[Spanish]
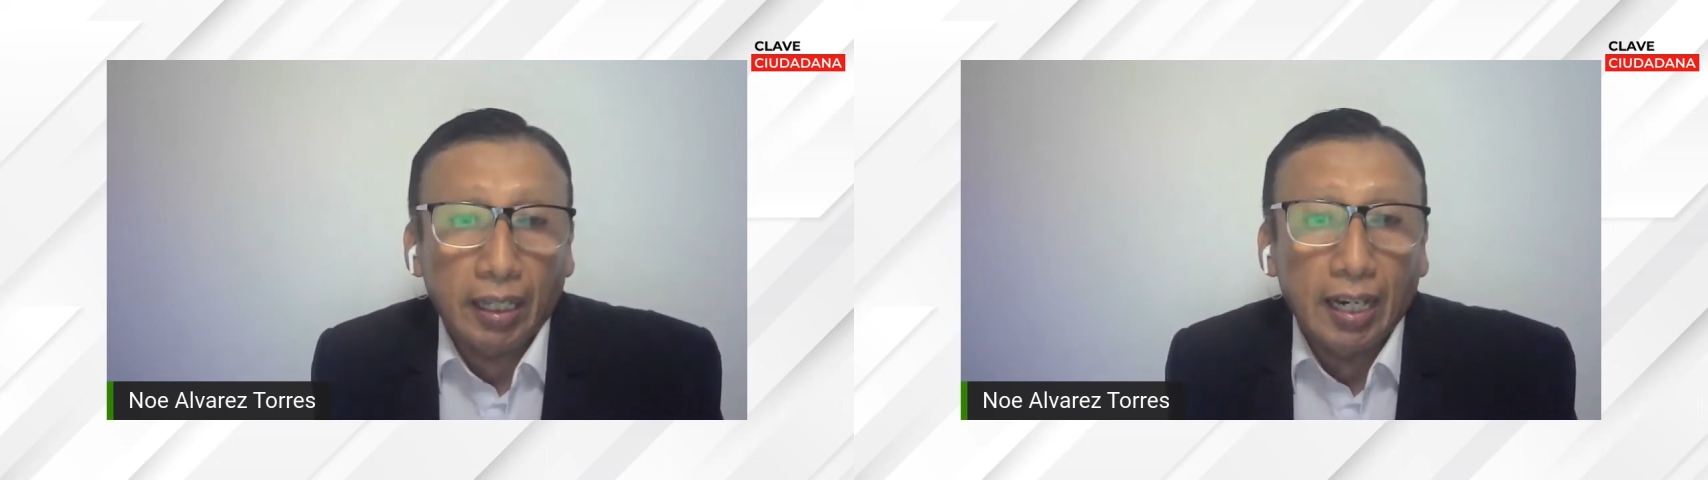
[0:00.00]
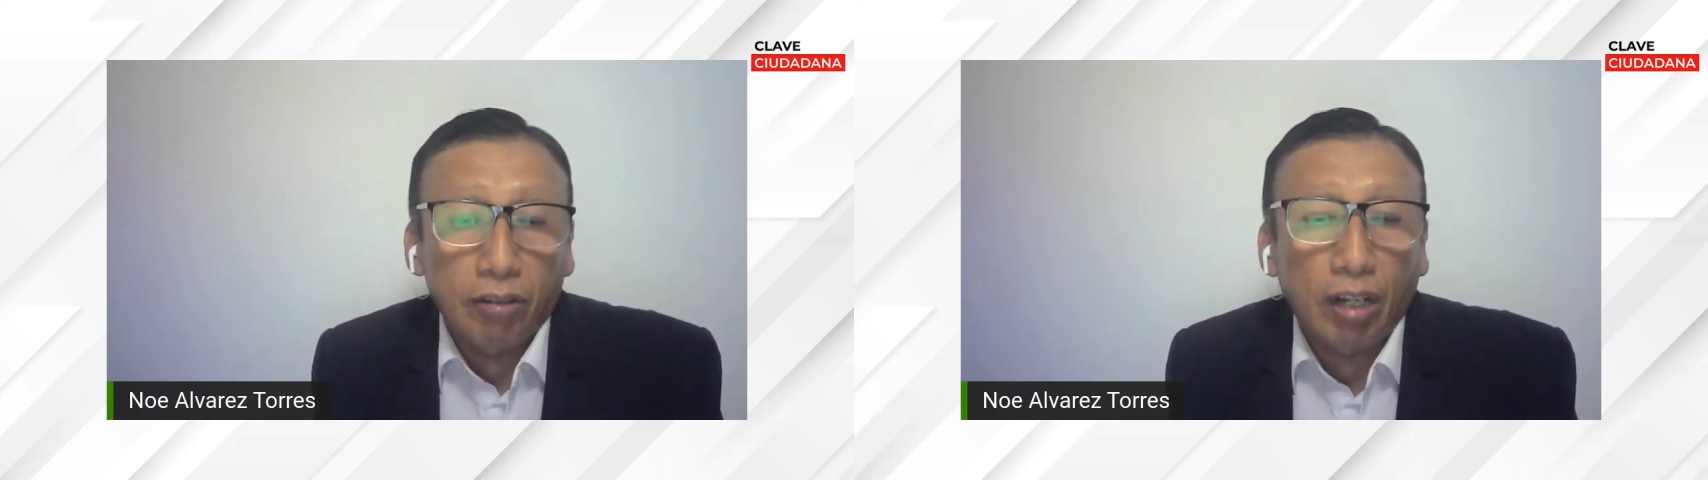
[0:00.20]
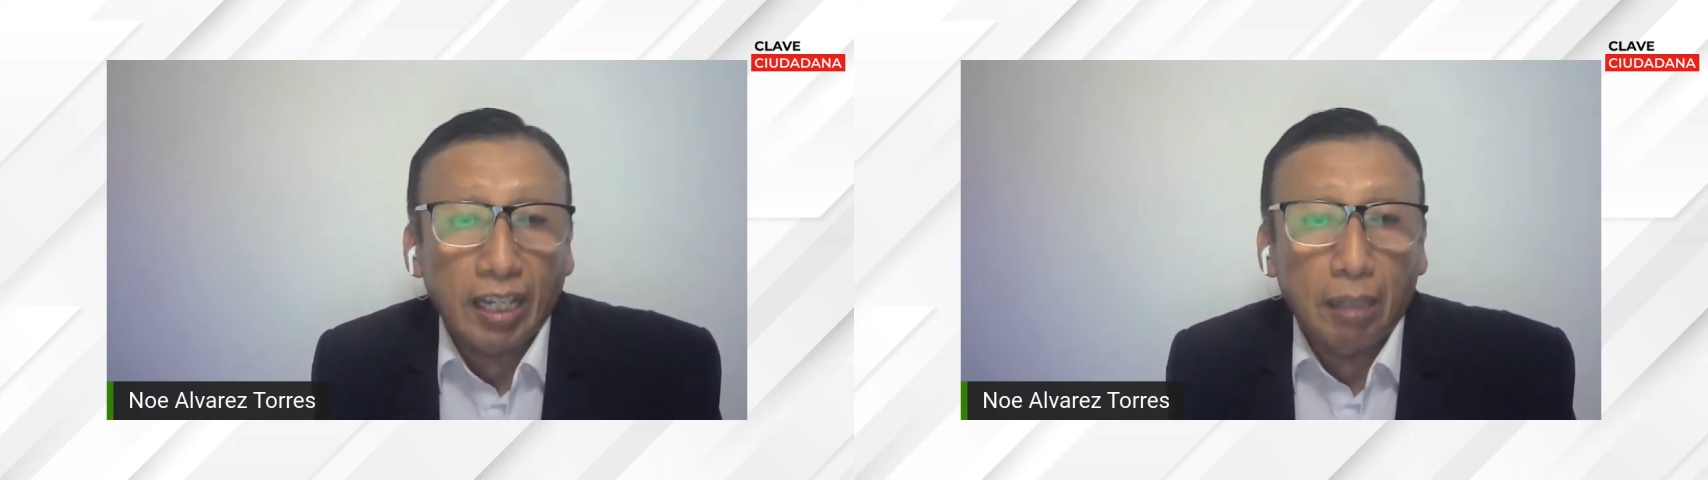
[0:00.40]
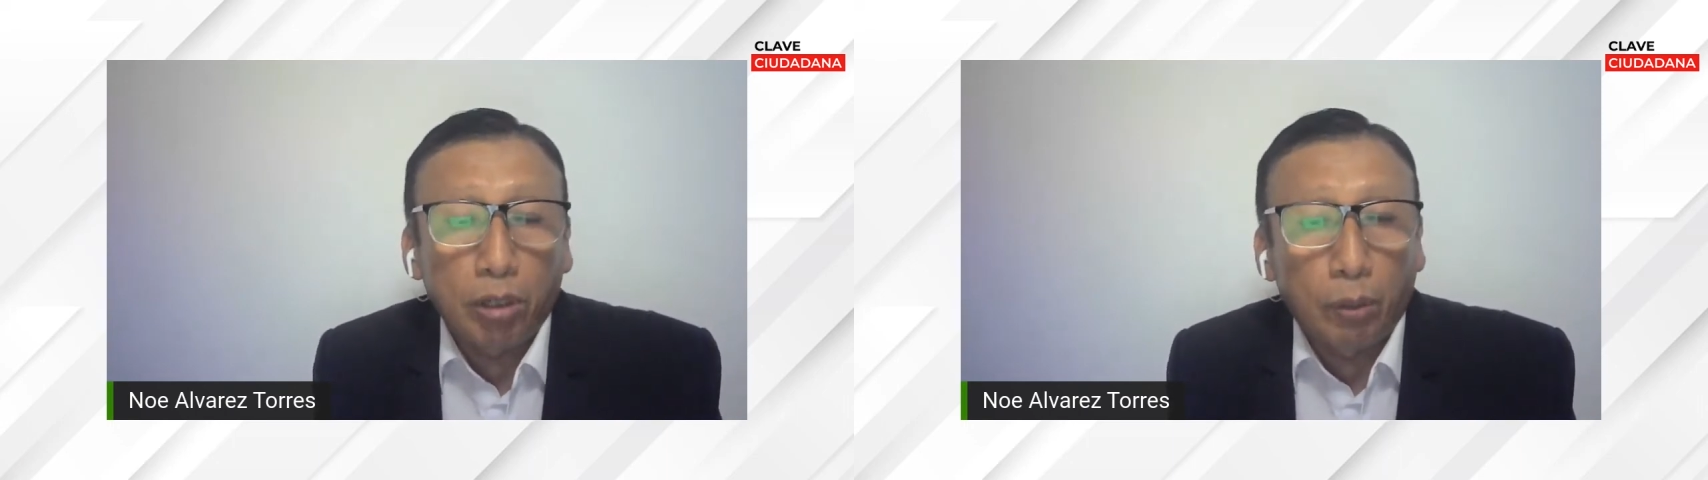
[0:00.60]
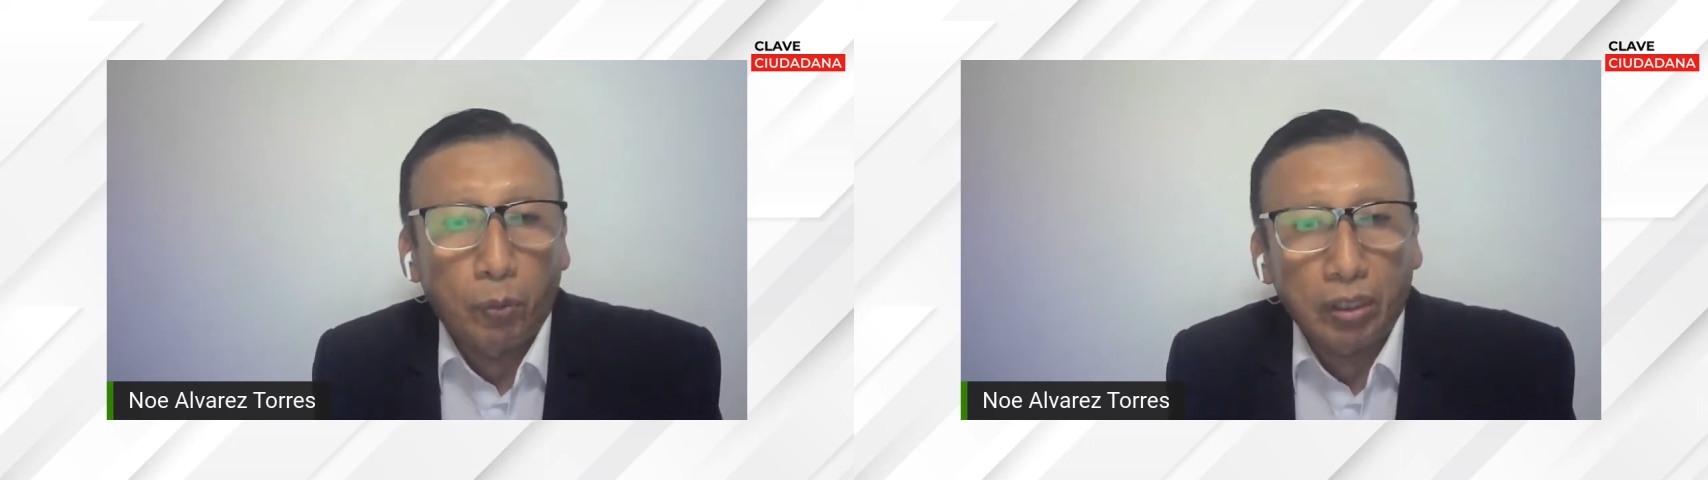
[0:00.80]
en el año
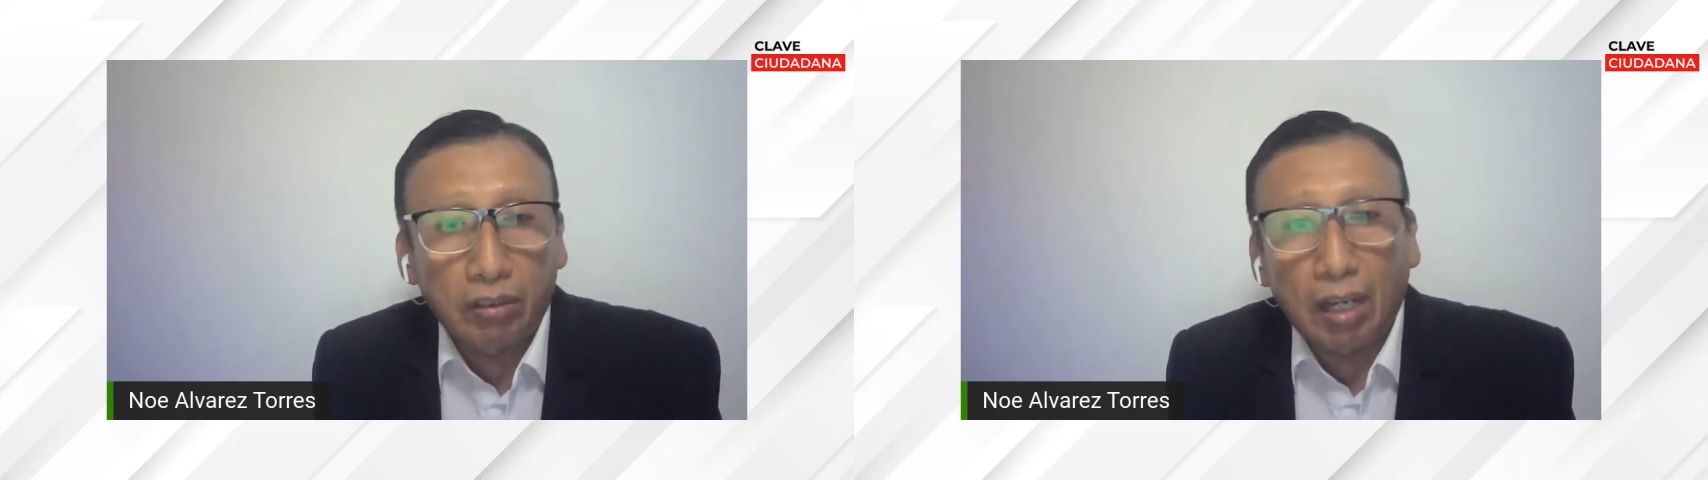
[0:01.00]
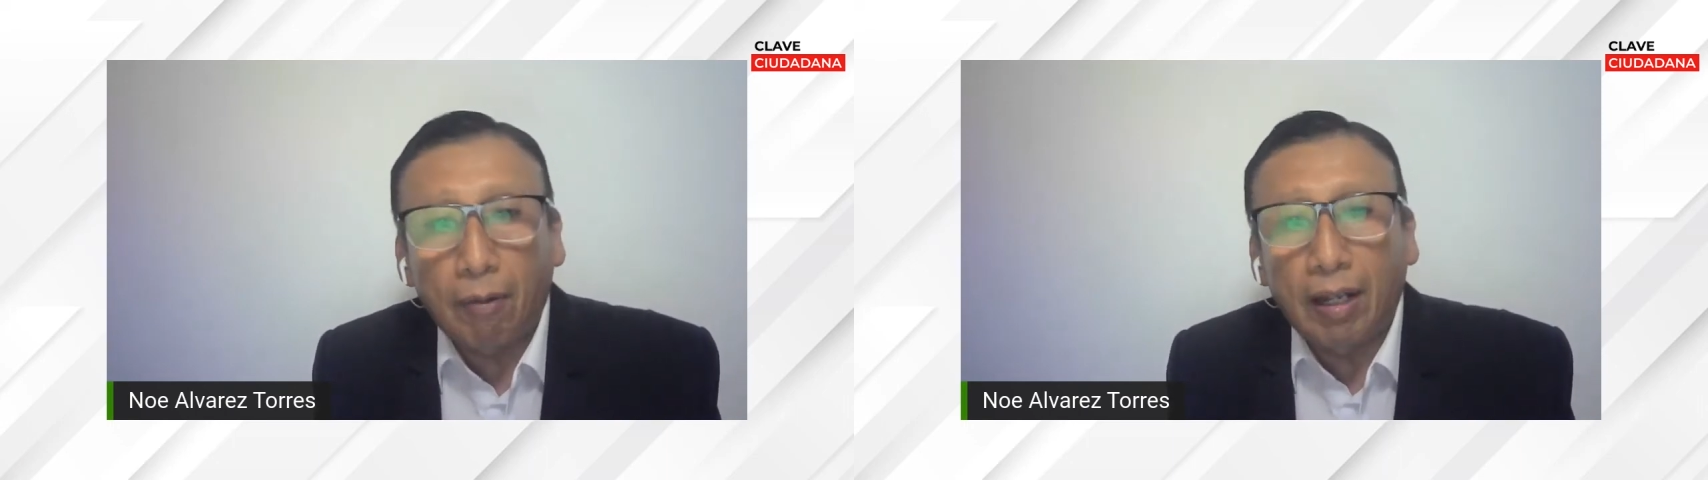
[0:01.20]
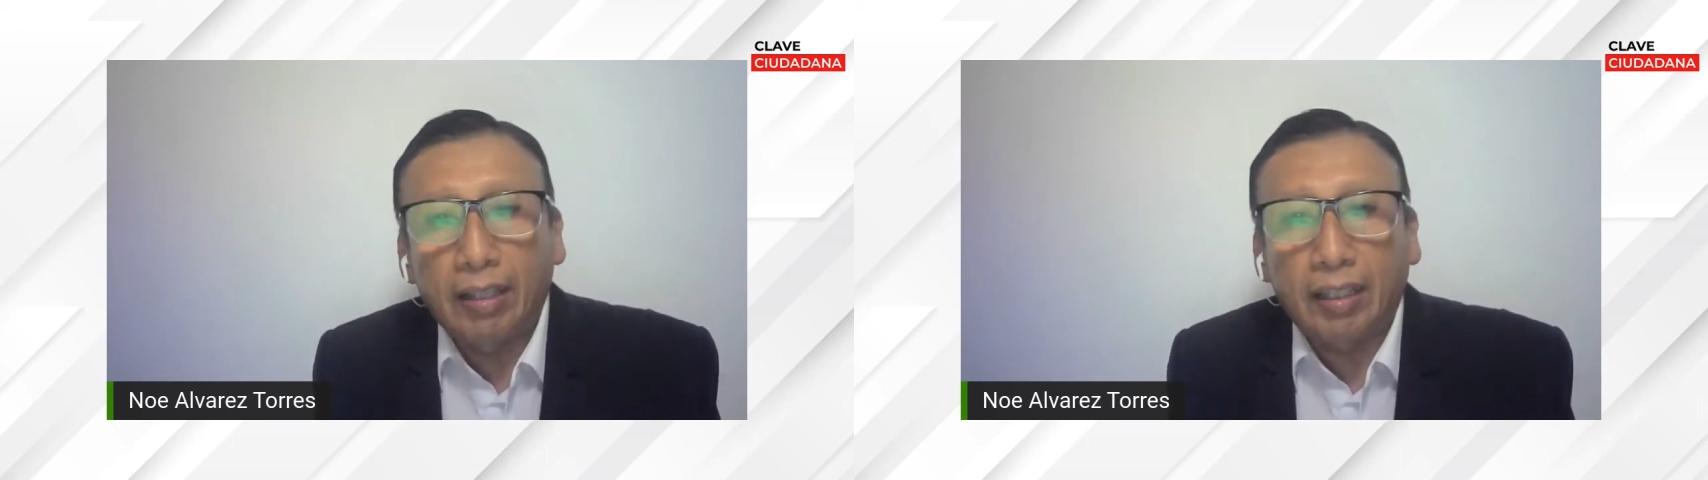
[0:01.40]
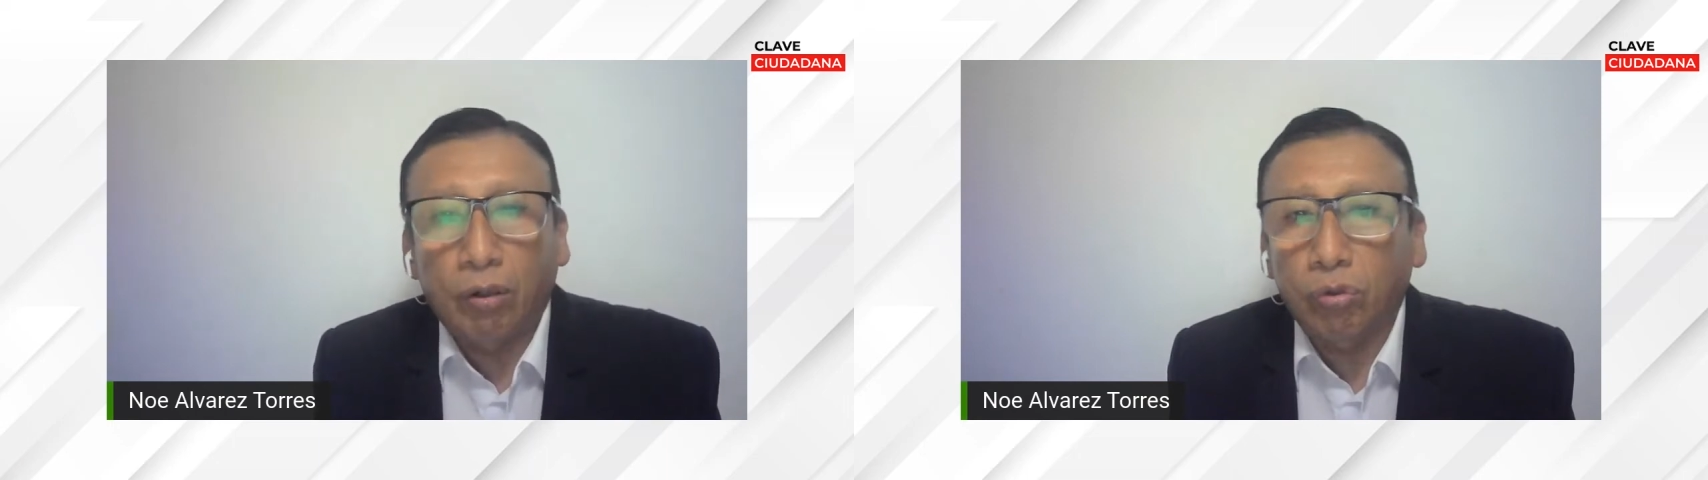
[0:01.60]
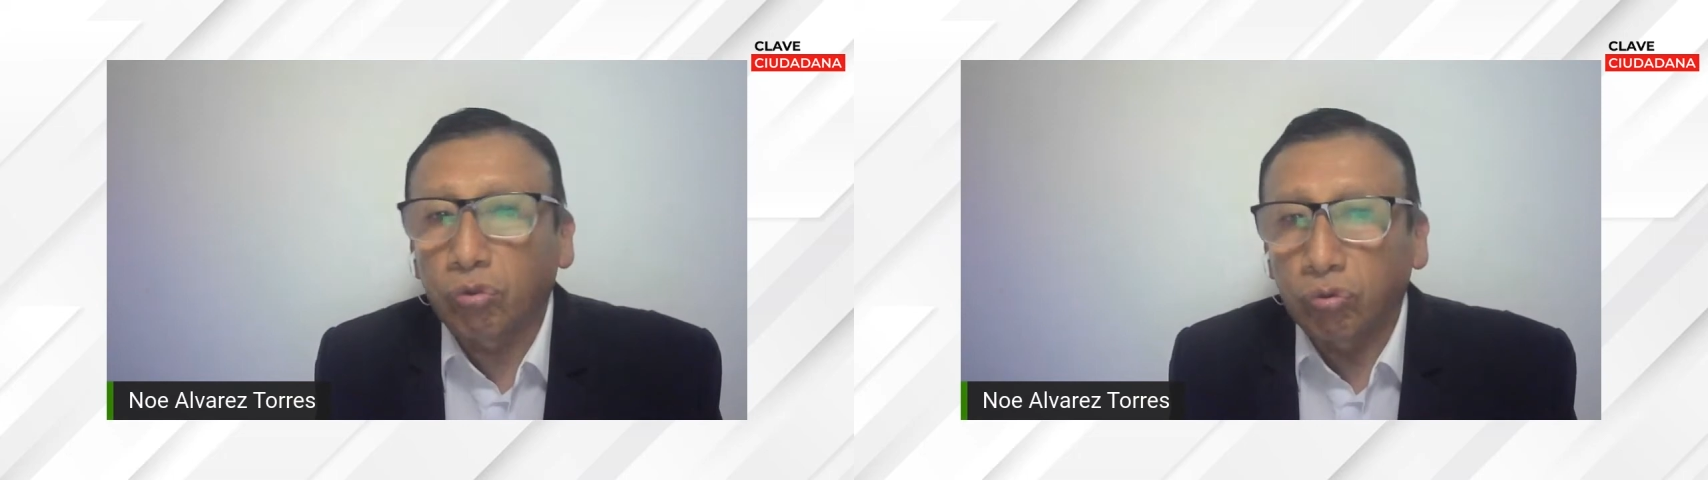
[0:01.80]
académico, porque se habla de
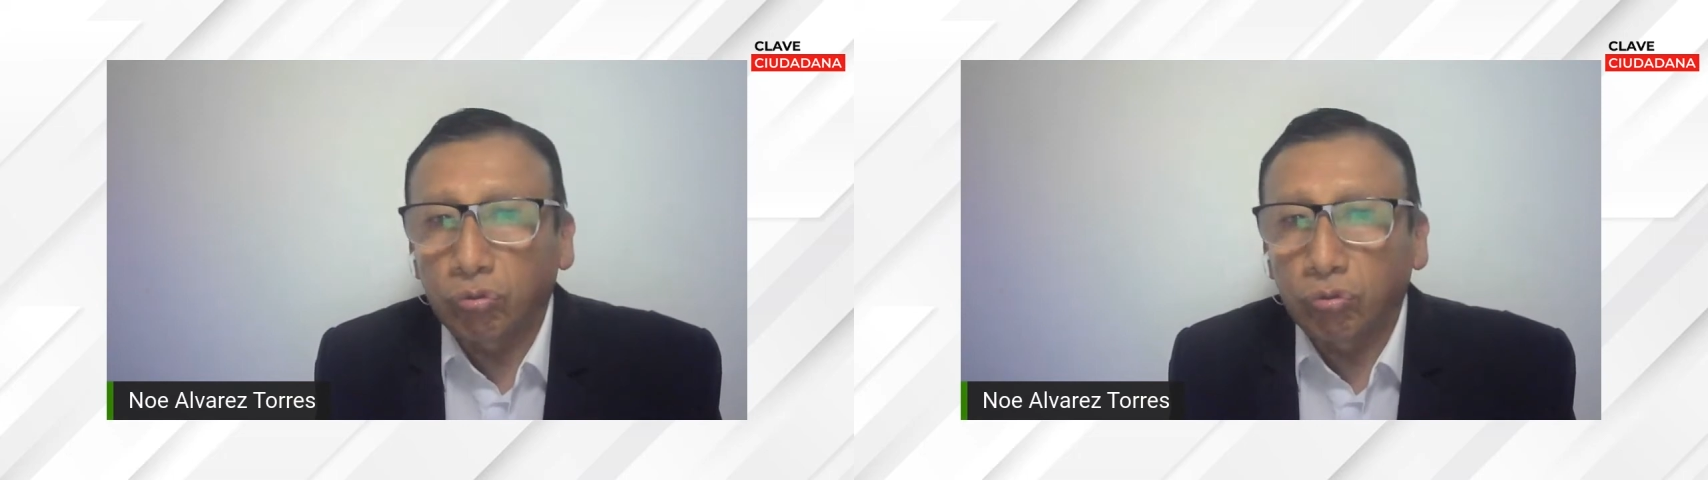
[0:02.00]
que los,